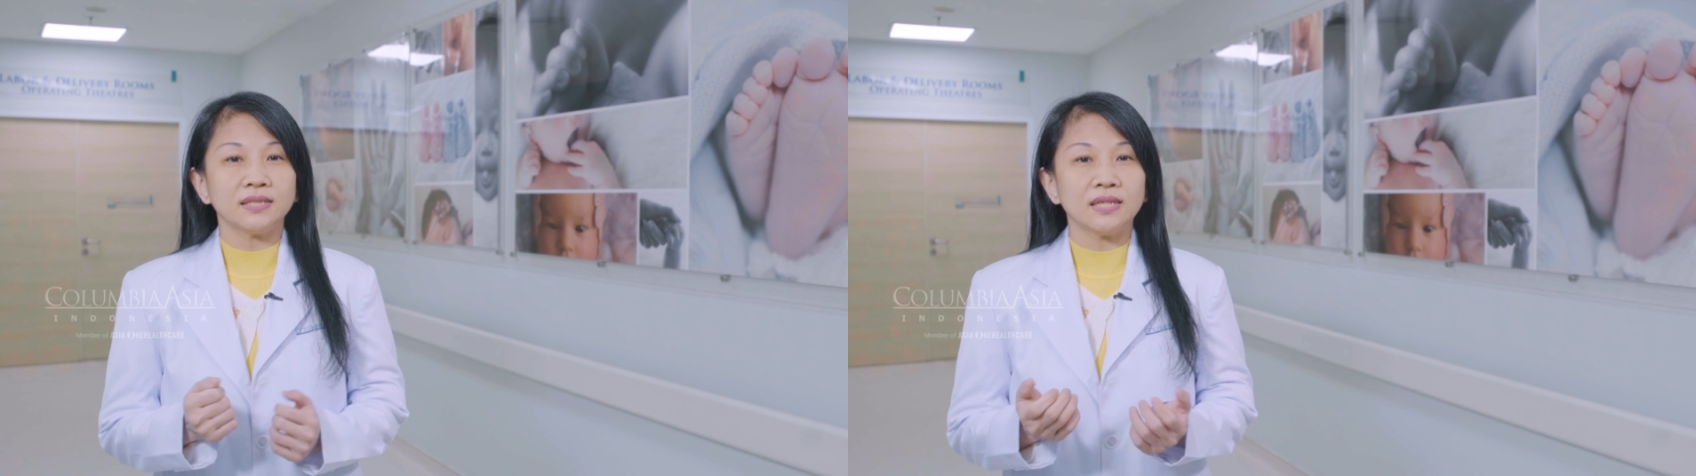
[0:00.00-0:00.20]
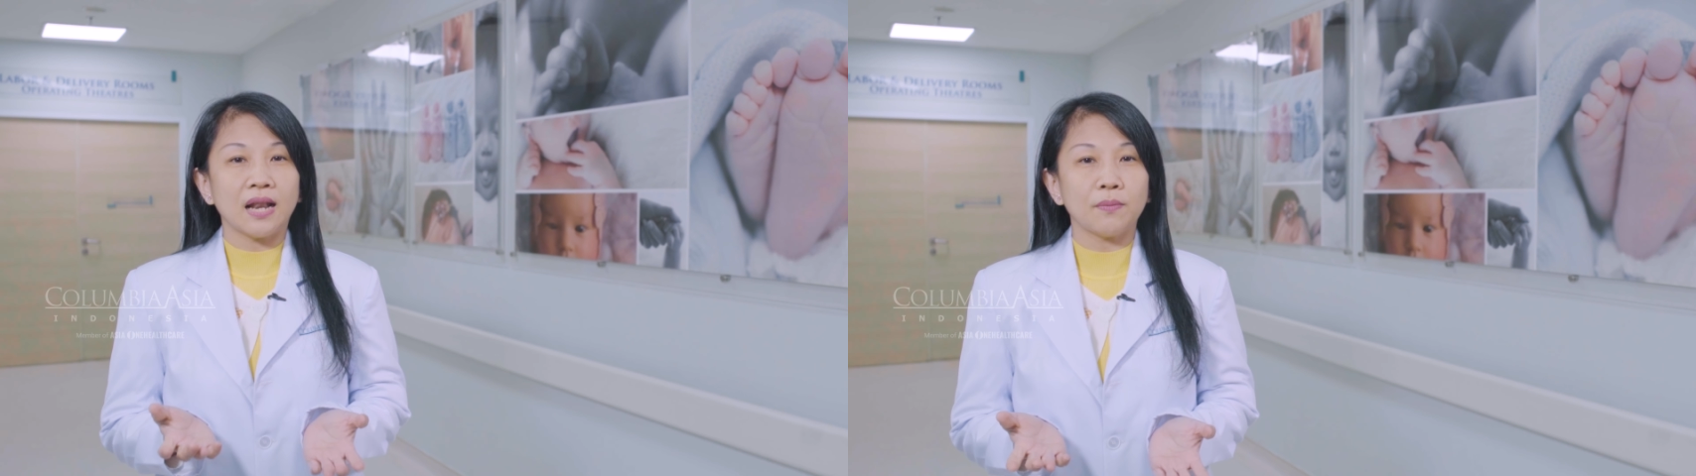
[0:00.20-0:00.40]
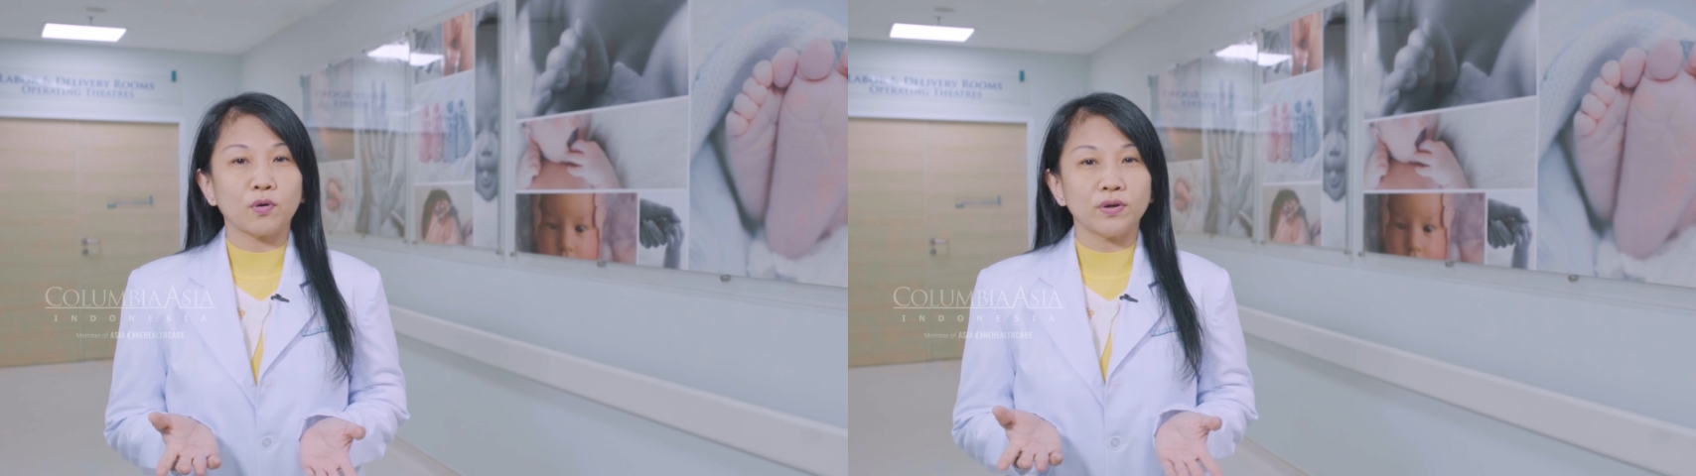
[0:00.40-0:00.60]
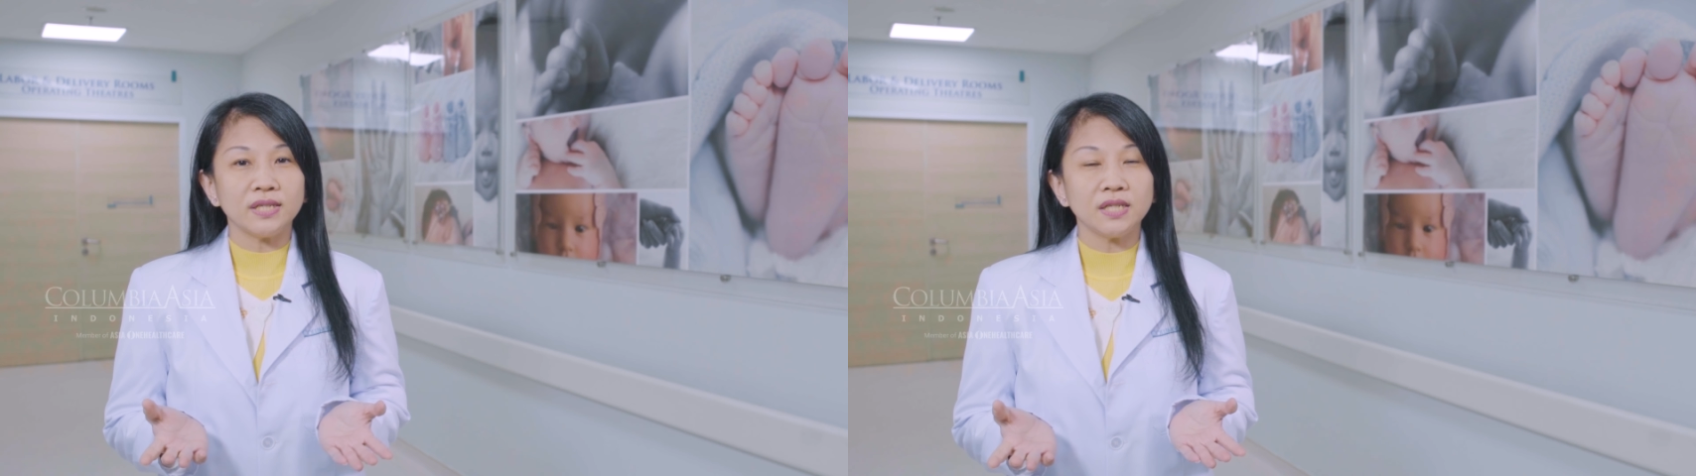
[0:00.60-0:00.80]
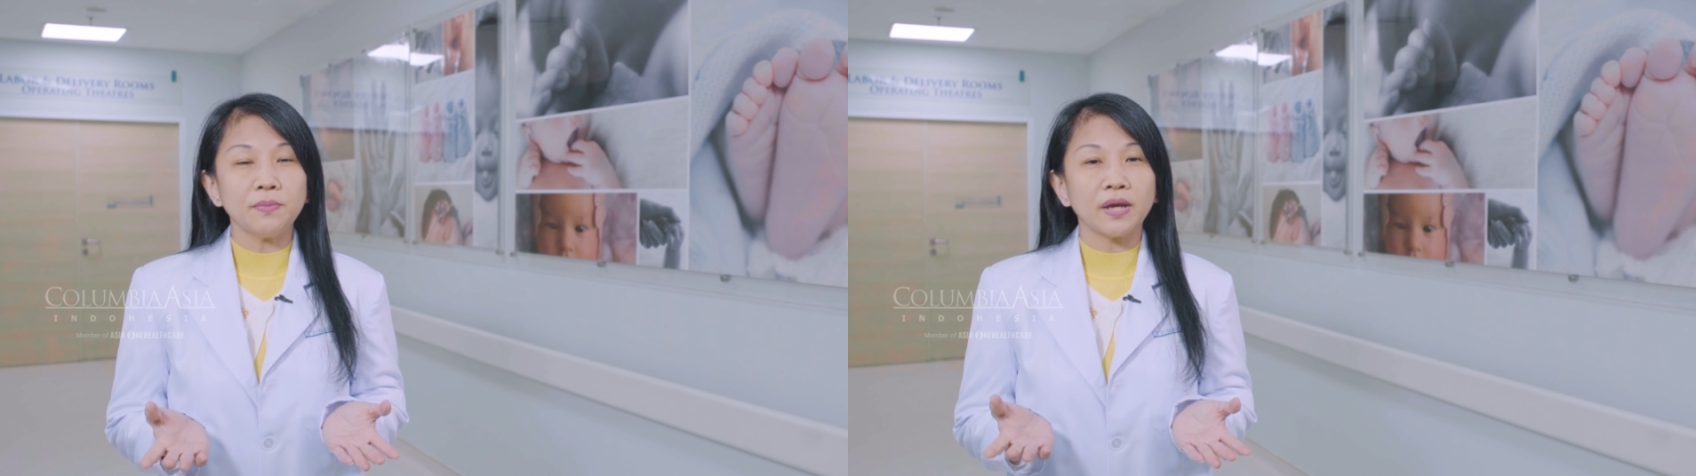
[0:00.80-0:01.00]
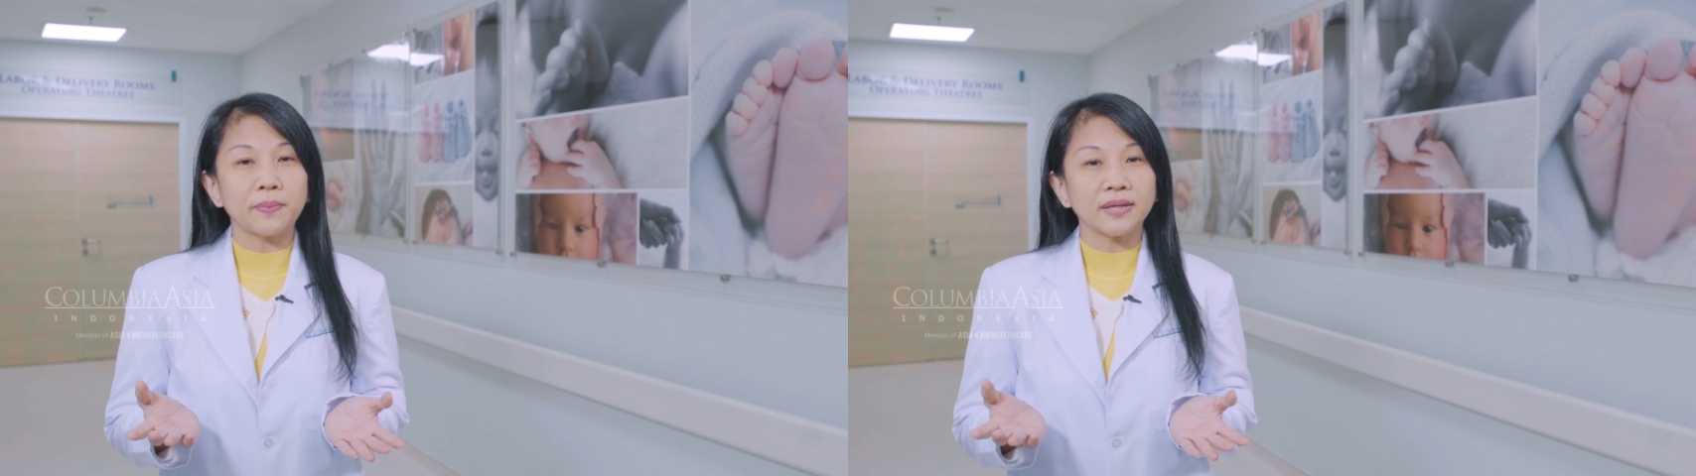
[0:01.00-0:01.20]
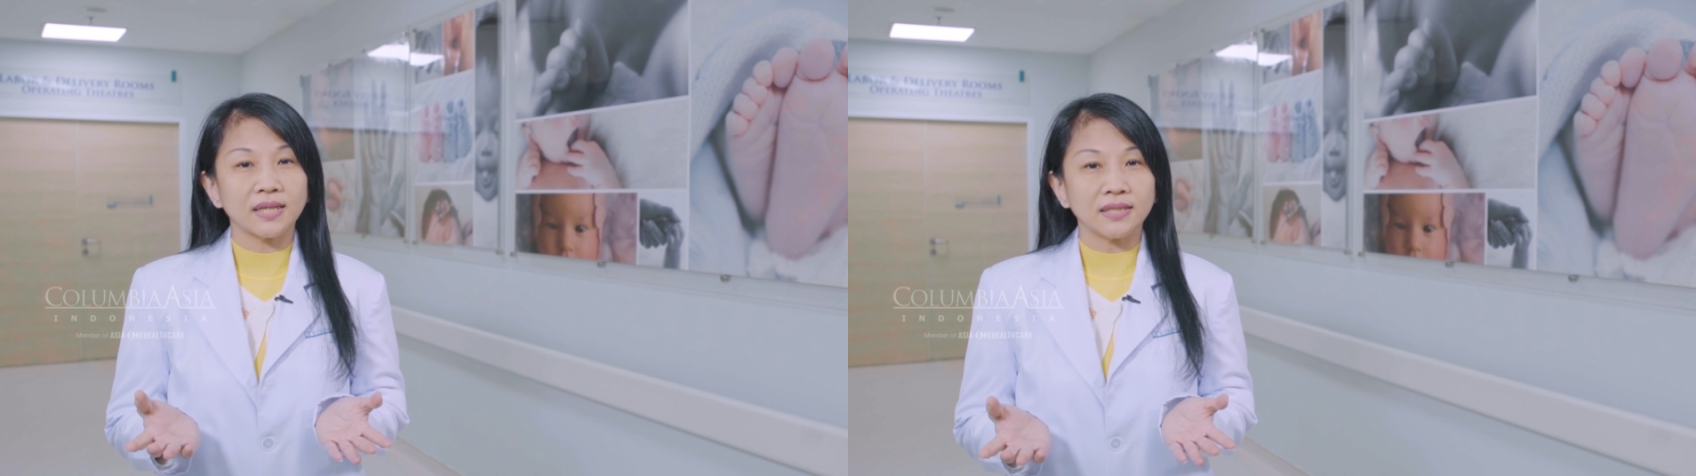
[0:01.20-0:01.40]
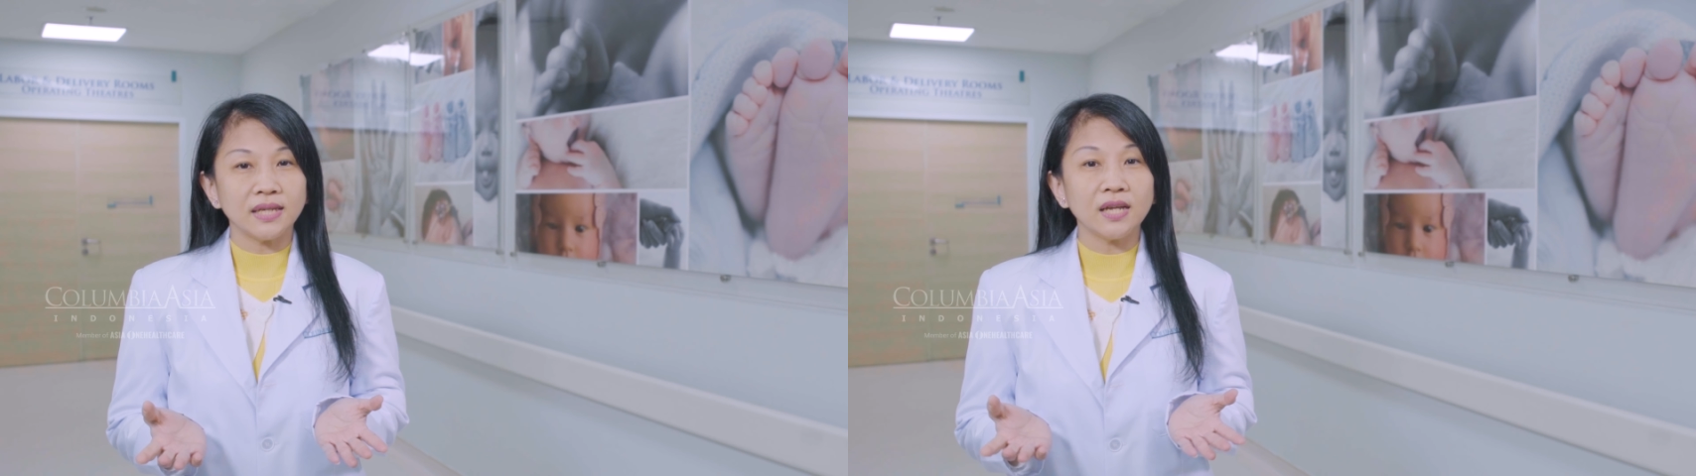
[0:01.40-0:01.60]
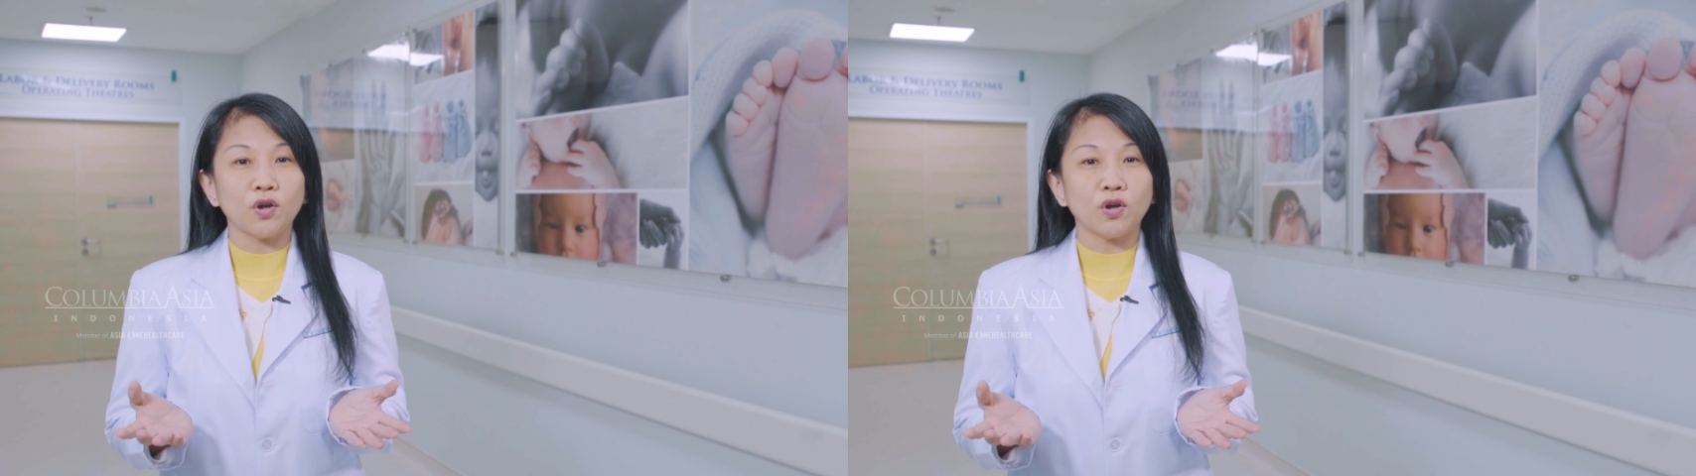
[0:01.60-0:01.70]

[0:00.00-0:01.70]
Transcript: dalam kondisi baik-baik saja,